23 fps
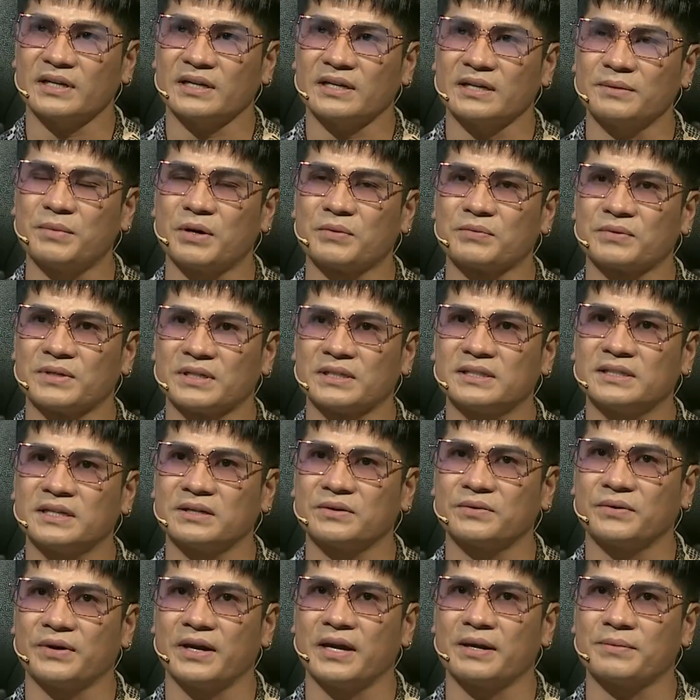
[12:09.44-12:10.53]
cái mộng lớn
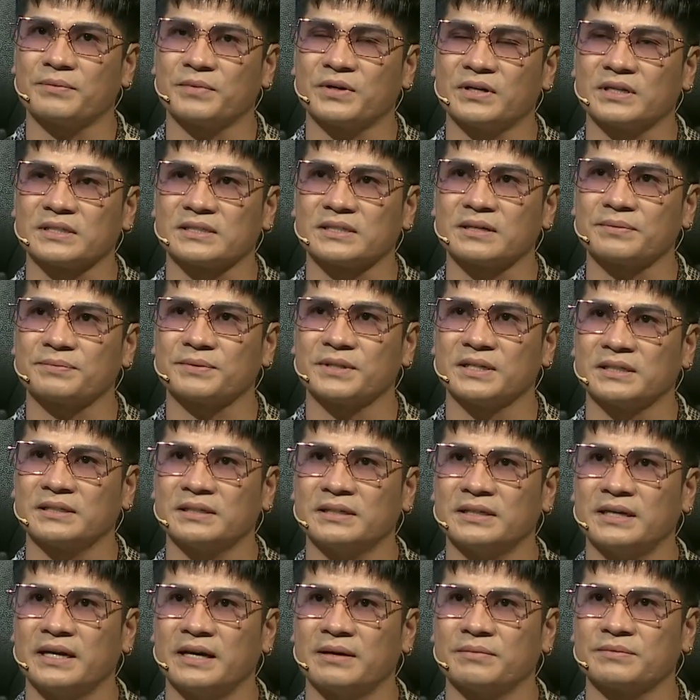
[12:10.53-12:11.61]
nhất của em đó là sắp
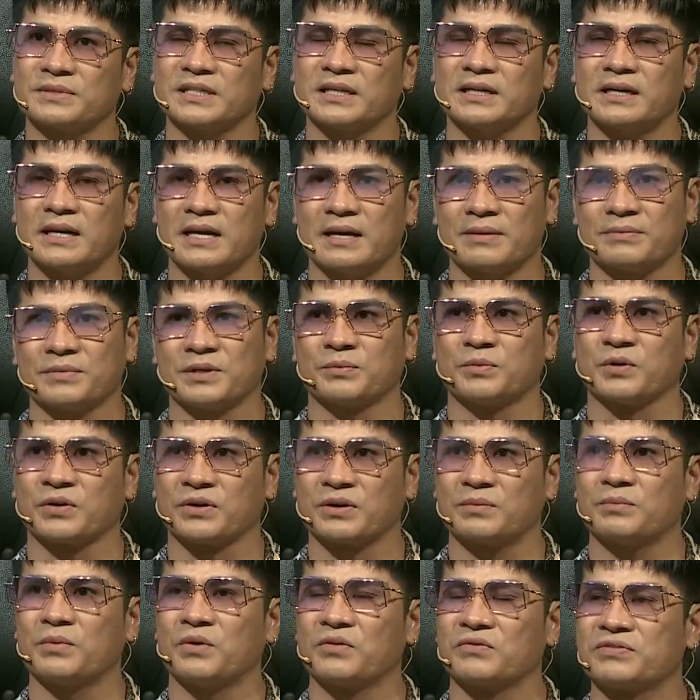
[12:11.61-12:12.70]
tới em sẽ làm được một
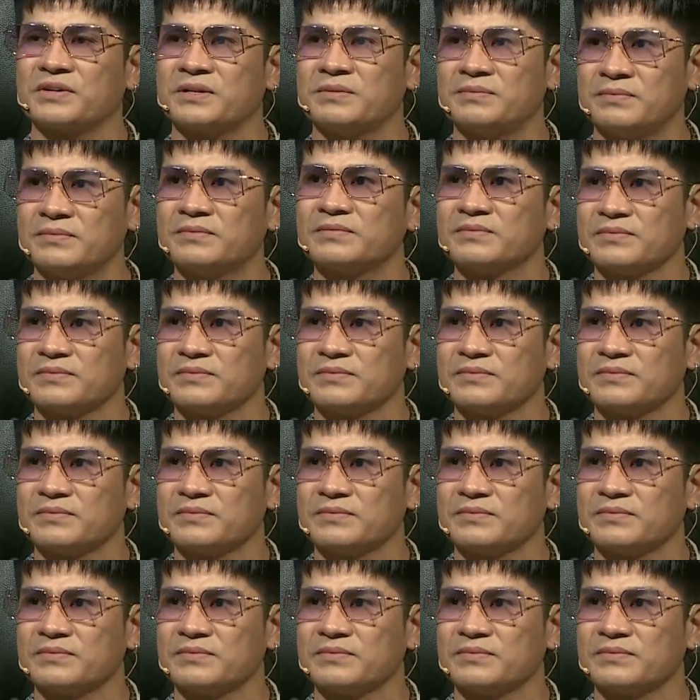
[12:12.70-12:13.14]
cái bộ phim